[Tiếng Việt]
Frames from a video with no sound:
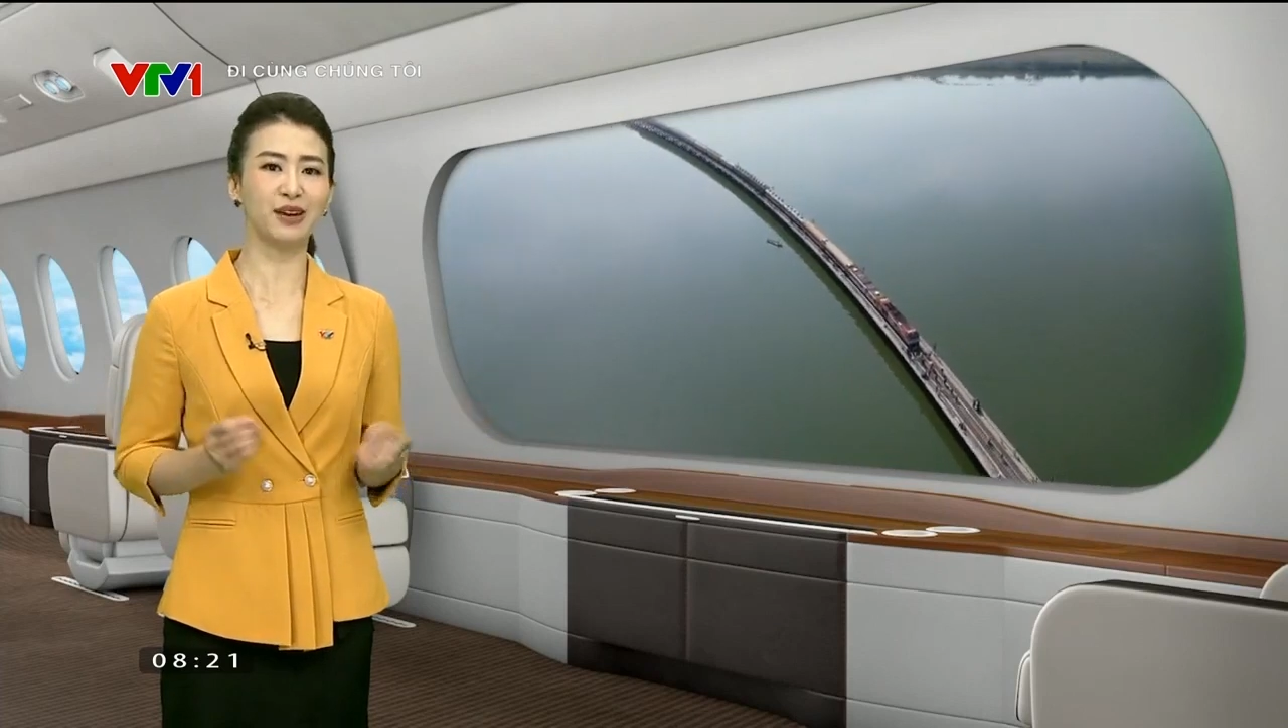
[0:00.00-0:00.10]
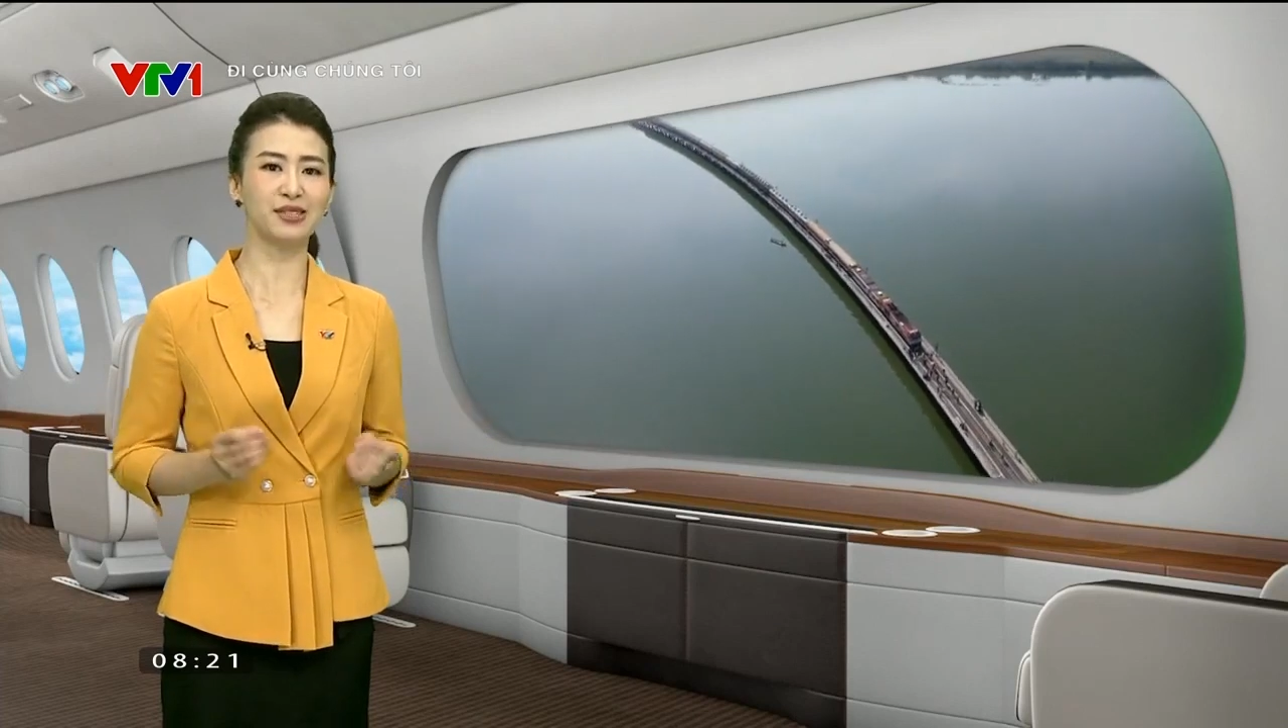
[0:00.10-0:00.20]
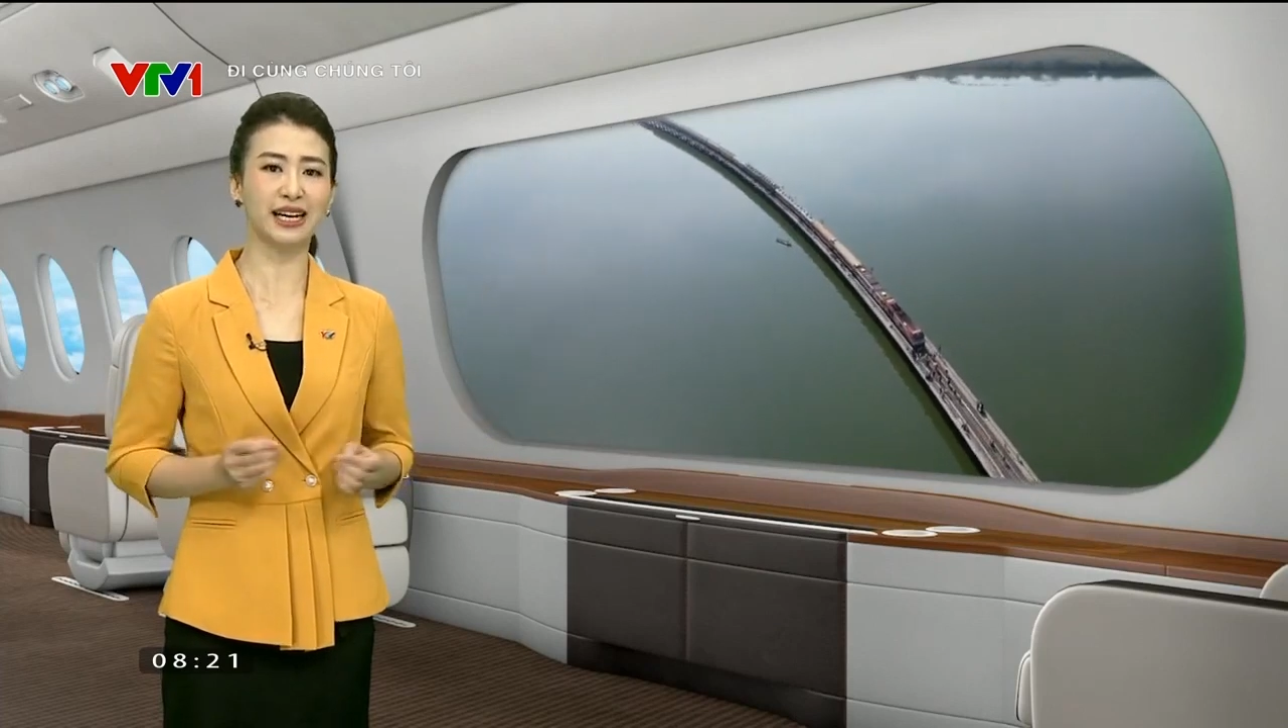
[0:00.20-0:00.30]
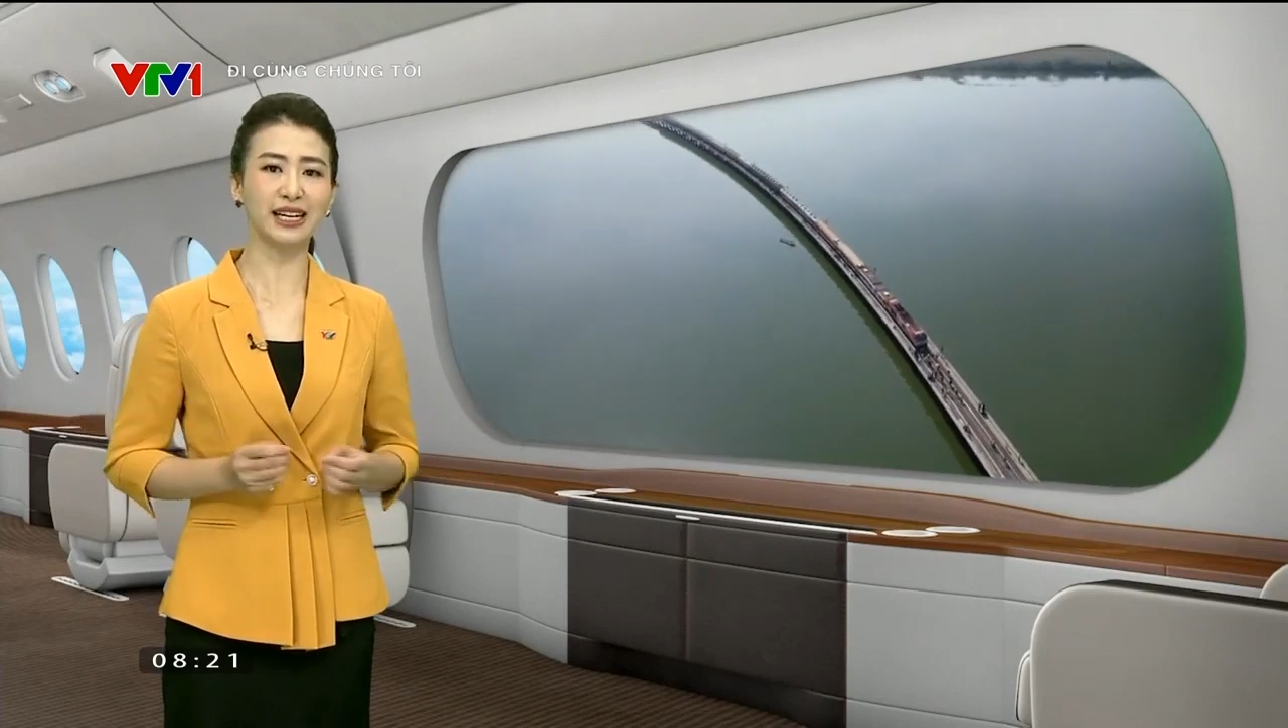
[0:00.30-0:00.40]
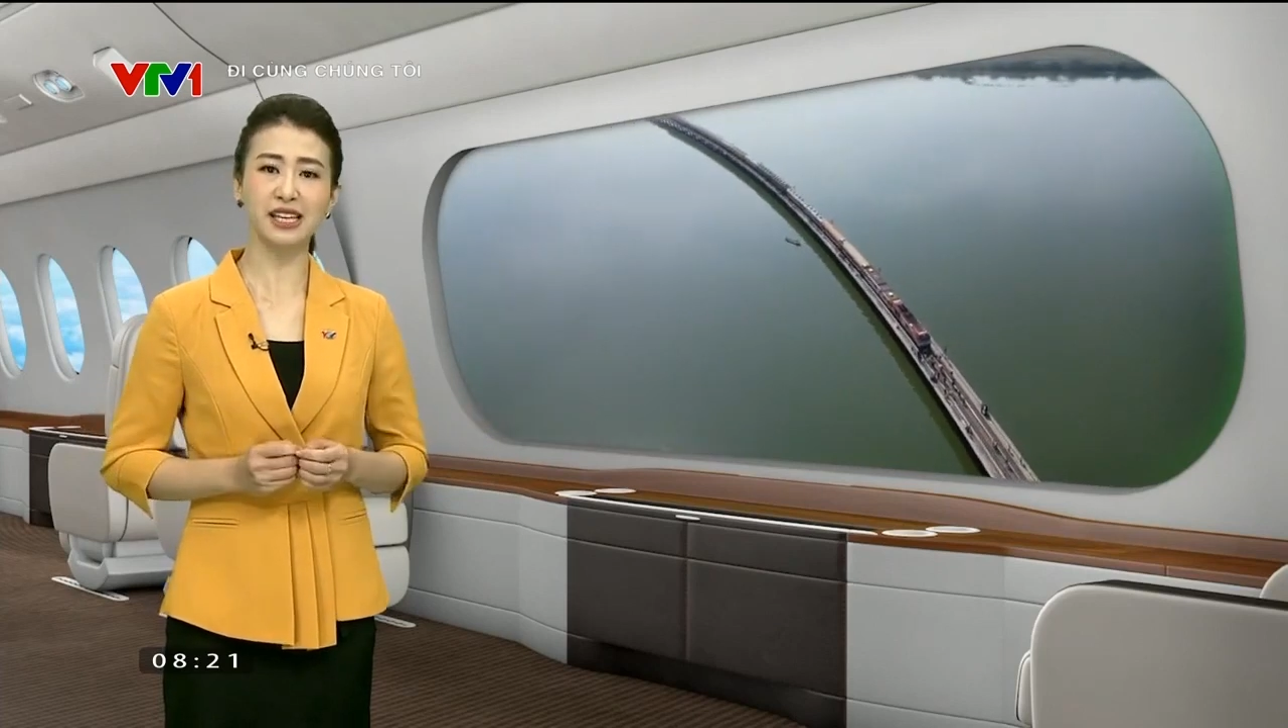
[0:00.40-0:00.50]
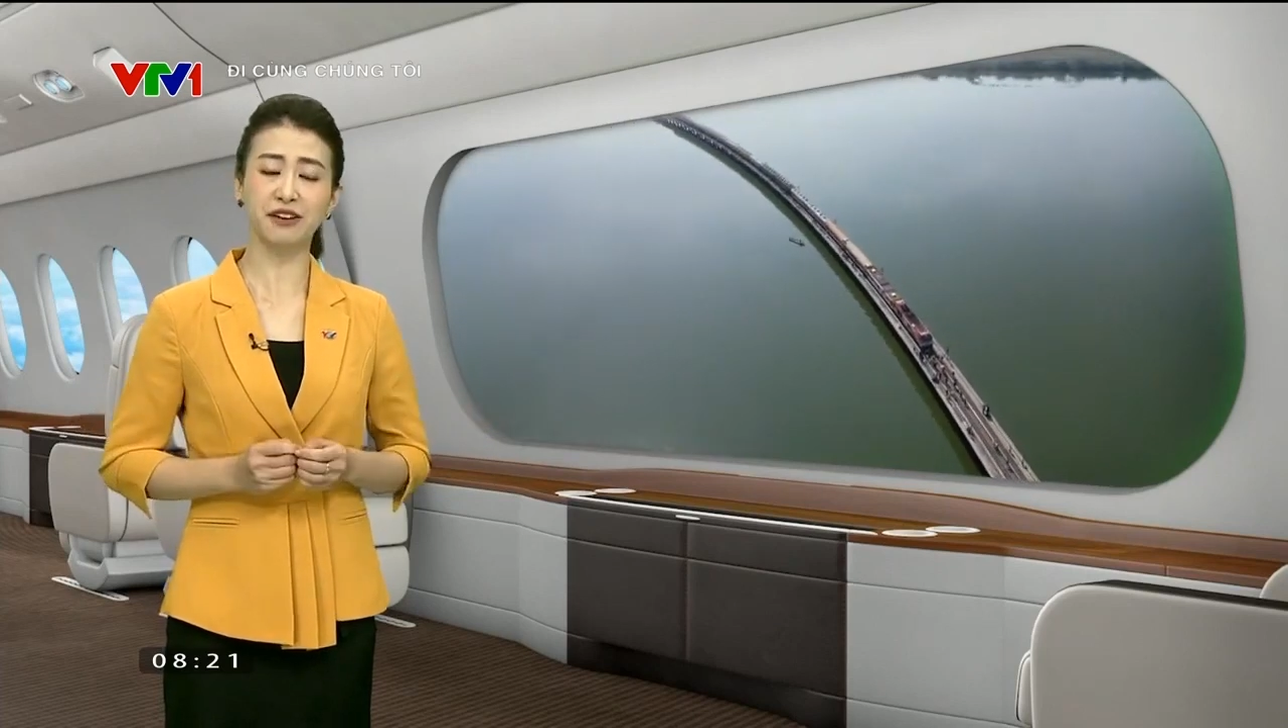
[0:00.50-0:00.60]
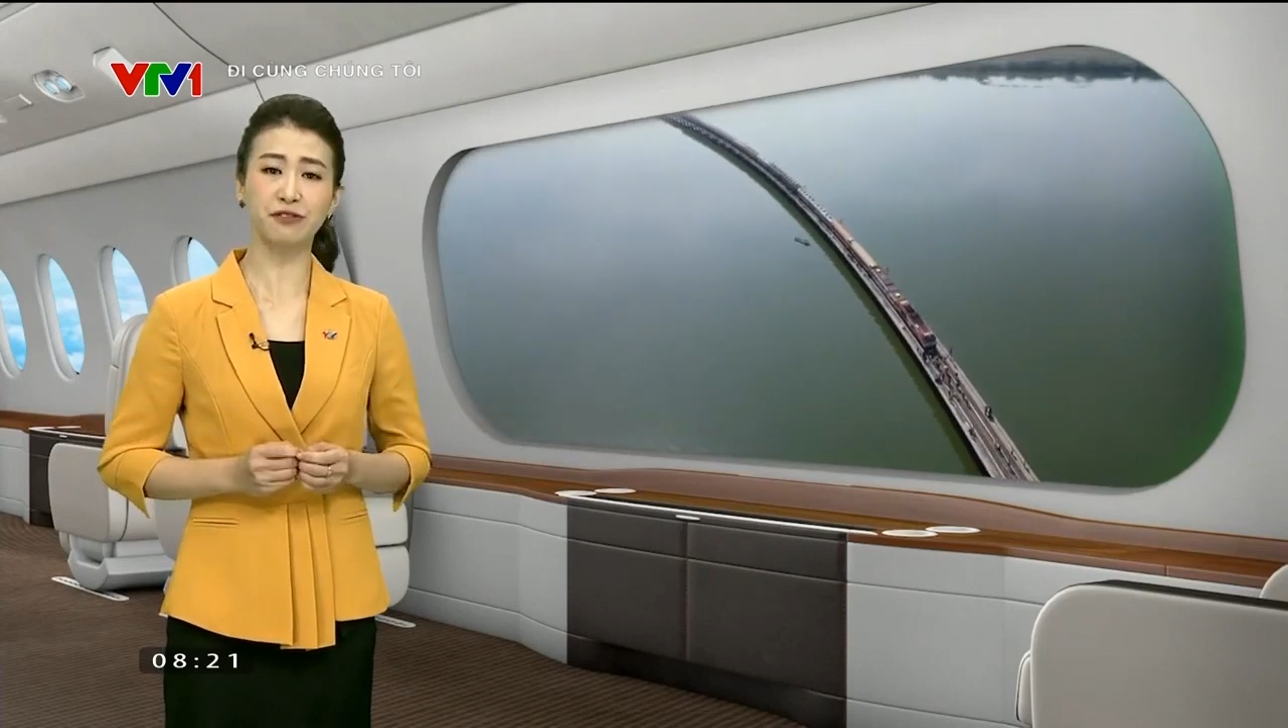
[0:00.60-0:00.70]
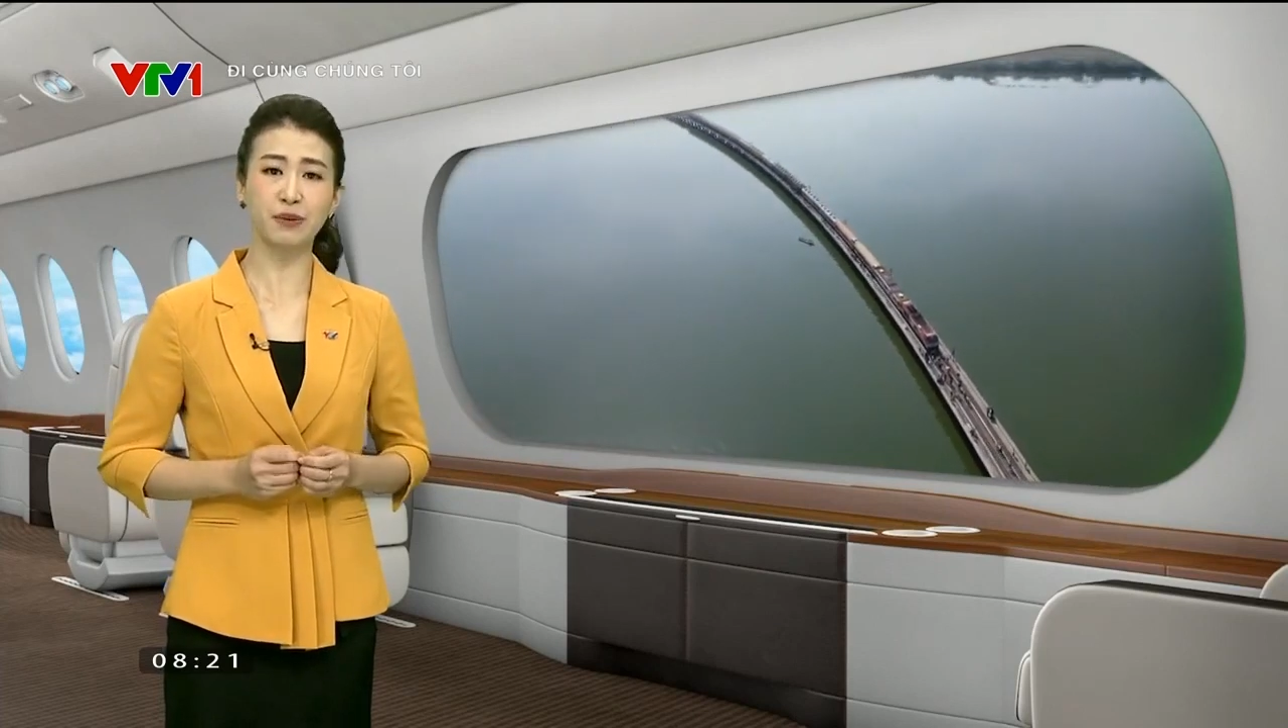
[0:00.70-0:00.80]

tạo ra các sản